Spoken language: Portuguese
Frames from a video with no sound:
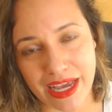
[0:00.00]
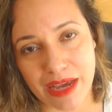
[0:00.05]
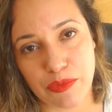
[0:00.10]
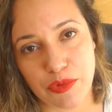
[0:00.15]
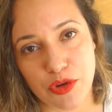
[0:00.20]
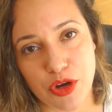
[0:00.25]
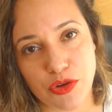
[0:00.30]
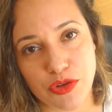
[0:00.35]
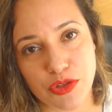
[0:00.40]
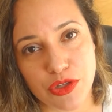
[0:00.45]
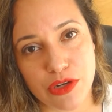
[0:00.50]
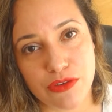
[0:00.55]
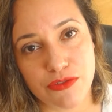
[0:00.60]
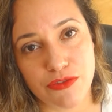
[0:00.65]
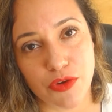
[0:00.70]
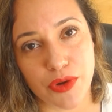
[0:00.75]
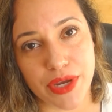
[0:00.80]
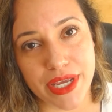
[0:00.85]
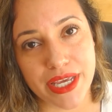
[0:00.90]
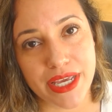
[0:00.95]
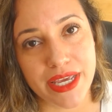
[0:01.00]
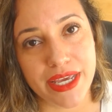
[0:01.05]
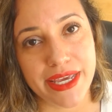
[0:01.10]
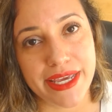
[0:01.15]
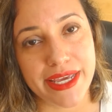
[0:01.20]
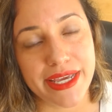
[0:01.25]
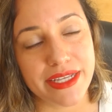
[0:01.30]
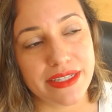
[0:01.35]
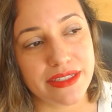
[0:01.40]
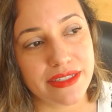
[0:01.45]
época quando ele foi.
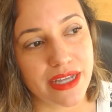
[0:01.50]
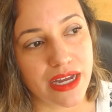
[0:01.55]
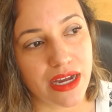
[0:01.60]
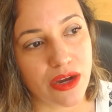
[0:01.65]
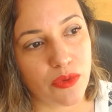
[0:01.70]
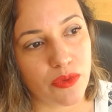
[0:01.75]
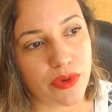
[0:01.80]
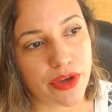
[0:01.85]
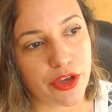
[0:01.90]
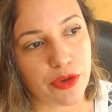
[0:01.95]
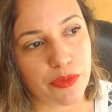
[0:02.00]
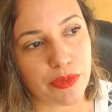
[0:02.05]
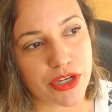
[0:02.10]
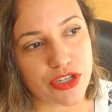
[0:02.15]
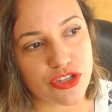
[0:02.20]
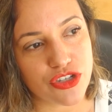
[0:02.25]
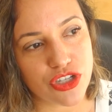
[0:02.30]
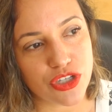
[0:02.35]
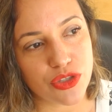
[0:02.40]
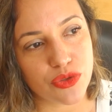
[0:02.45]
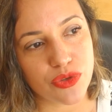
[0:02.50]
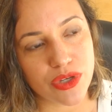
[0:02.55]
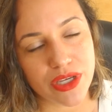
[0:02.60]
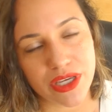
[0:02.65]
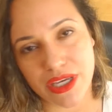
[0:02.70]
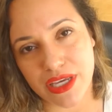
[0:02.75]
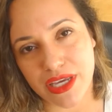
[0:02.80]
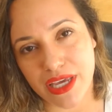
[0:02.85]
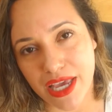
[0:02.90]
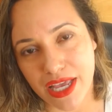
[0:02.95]
Então, eu imagino
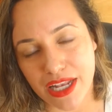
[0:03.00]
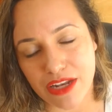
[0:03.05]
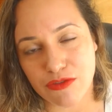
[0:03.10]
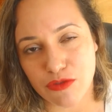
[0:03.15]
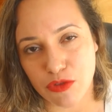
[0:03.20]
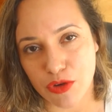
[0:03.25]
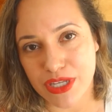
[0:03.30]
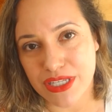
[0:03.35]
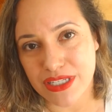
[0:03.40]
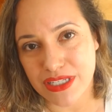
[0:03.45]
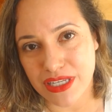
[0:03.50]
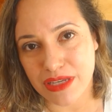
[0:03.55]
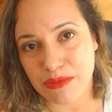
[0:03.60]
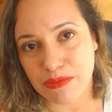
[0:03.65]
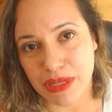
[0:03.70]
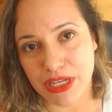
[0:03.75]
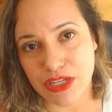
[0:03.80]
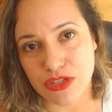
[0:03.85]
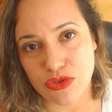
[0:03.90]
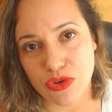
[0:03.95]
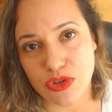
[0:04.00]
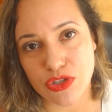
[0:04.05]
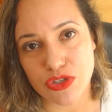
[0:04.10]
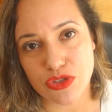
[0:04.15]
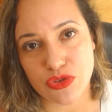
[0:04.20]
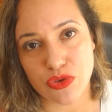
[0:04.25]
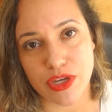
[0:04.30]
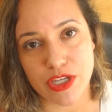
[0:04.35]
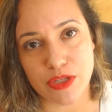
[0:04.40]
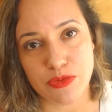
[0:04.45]
que ele foi sim pelas
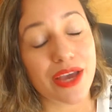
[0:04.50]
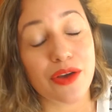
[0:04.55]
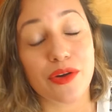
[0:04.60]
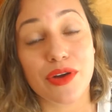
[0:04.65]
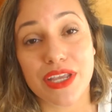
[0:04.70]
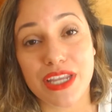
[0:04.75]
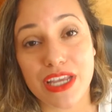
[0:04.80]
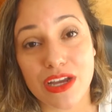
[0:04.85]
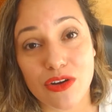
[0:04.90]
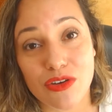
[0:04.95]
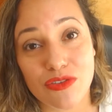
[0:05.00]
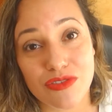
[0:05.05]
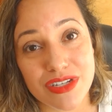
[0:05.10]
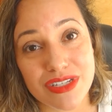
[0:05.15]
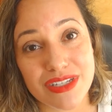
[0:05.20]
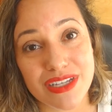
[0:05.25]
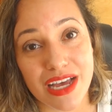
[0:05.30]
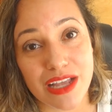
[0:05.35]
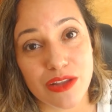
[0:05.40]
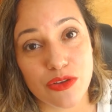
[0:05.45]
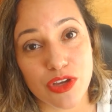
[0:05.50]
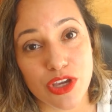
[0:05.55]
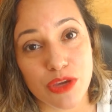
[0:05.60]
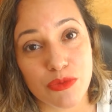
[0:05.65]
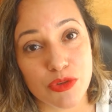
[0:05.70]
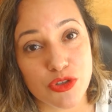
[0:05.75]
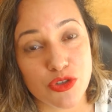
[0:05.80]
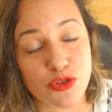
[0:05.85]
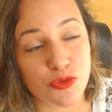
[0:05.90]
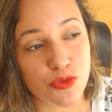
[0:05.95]
condições. Eu queria conversar do que
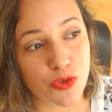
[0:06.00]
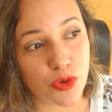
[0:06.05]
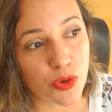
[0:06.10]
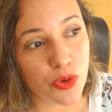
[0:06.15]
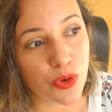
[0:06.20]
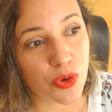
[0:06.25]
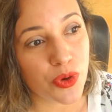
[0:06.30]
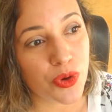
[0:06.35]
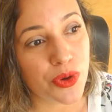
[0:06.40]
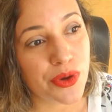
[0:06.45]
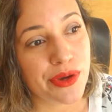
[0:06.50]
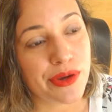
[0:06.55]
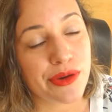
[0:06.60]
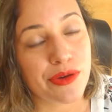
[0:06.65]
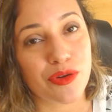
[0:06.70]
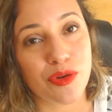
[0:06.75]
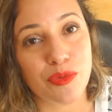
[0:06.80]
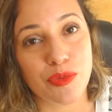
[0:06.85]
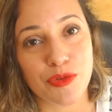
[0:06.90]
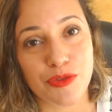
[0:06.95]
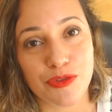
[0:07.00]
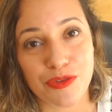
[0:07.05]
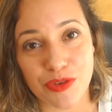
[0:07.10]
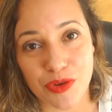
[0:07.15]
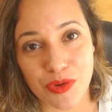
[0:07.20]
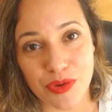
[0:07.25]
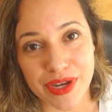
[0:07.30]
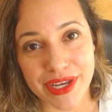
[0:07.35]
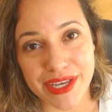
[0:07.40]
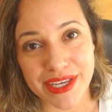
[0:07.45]
motivou, como
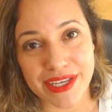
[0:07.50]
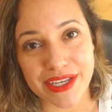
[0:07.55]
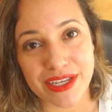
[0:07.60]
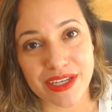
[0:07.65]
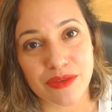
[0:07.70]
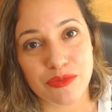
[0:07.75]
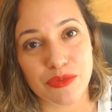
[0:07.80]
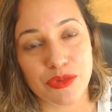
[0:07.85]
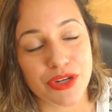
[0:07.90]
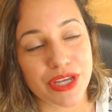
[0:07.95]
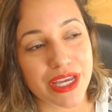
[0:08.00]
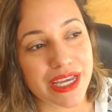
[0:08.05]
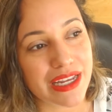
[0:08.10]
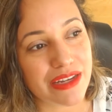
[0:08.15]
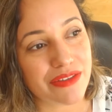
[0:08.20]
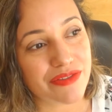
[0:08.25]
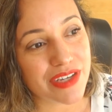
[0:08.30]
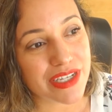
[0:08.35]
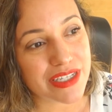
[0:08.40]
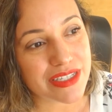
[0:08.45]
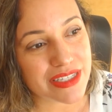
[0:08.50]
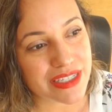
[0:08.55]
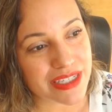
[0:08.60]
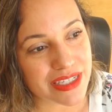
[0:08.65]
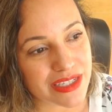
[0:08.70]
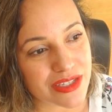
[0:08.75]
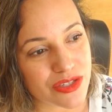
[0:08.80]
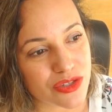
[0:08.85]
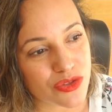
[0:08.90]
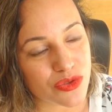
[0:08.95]
foi, por que, que ele fez
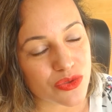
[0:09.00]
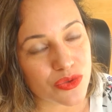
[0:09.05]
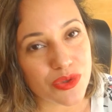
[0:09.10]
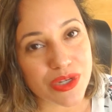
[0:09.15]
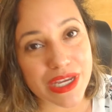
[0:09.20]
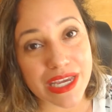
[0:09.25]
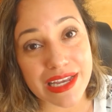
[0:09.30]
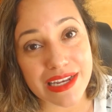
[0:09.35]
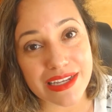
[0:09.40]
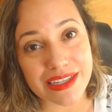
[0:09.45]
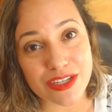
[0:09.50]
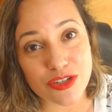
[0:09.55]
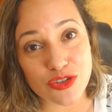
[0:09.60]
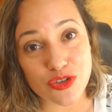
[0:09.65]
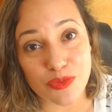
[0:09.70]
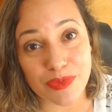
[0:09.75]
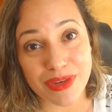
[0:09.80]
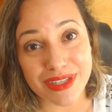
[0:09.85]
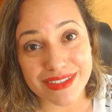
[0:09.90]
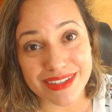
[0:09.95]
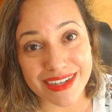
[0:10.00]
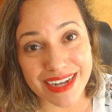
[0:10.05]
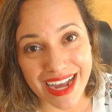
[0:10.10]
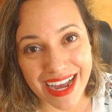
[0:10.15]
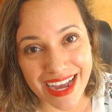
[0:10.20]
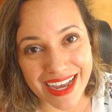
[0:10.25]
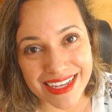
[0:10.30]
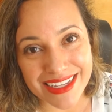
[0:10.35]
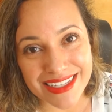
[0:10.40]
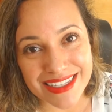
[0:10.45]
isso, o que, que ele deixou para
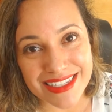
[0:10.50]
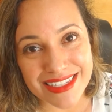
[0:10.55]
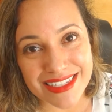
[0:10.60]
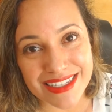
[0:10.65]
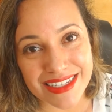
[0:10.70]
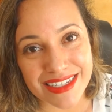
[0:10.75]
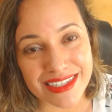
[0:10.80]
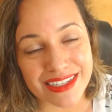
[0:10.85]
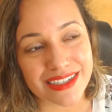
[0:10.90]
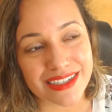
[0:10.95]
trás